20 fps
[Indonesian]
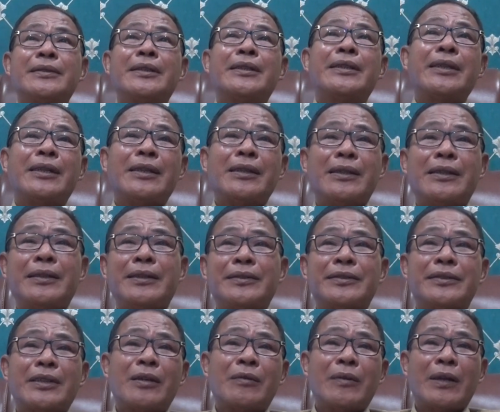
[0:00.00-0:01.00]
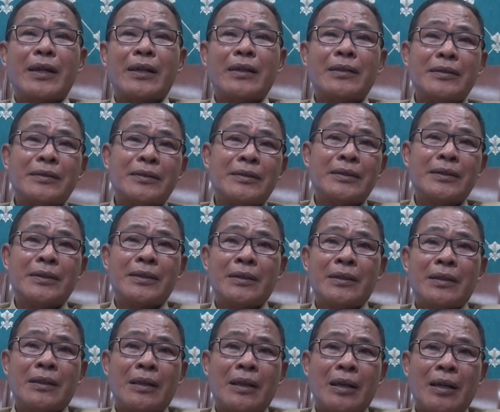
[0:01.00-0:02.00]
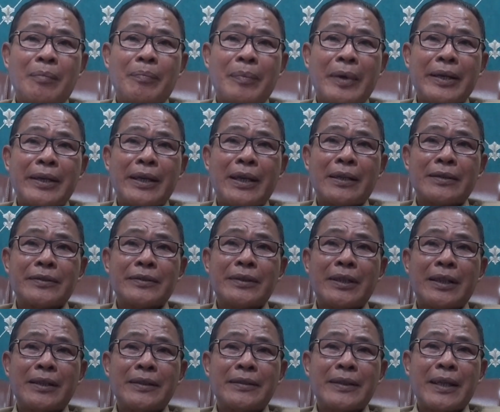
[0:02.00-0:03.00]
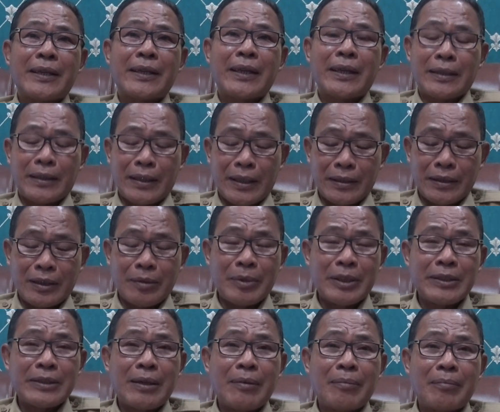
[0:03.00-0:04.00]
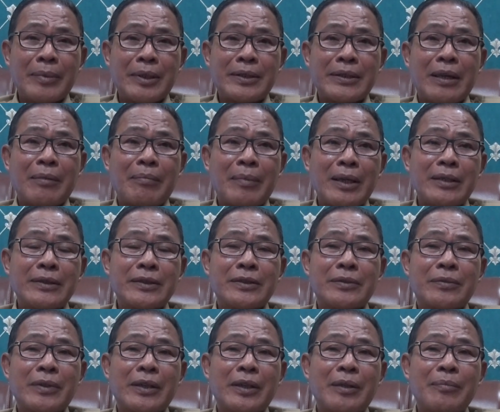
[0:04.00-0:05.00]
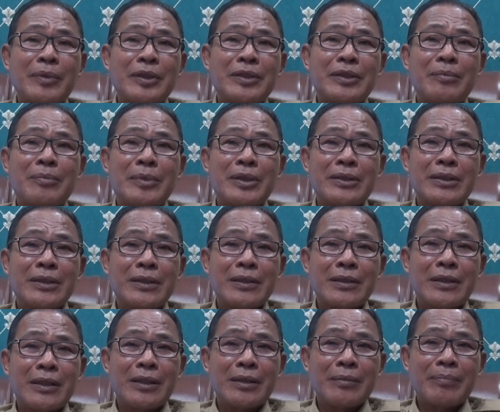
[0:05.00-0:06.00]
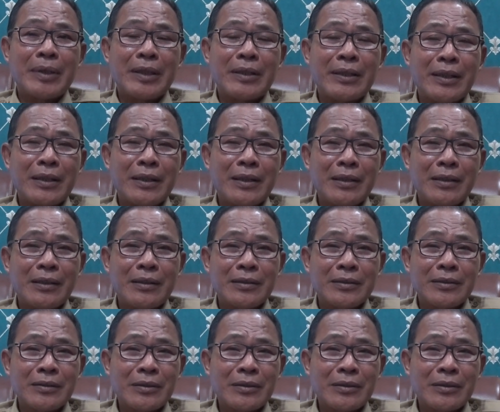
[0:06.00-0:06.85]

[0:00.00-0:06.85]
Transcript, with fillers: Jadi insya Allah apa yang sudah ditargetkan kebersama bersama sesuai dengan visi misi daripada